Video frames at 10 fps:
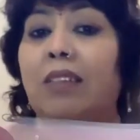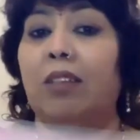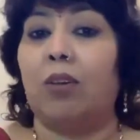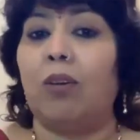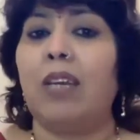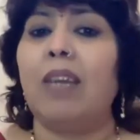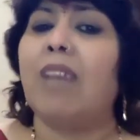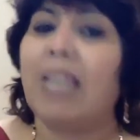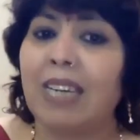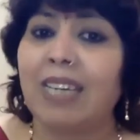क्योंकि
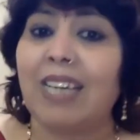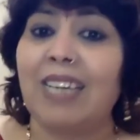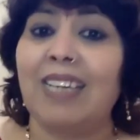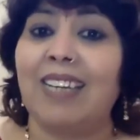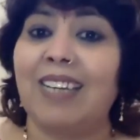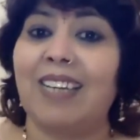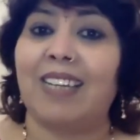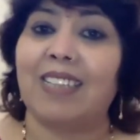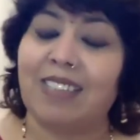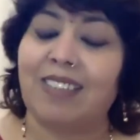वेलेंटाइन है
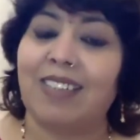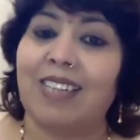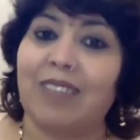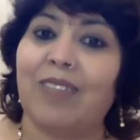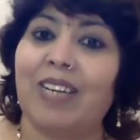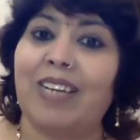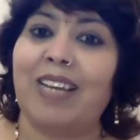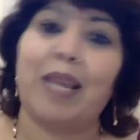सजना संवरना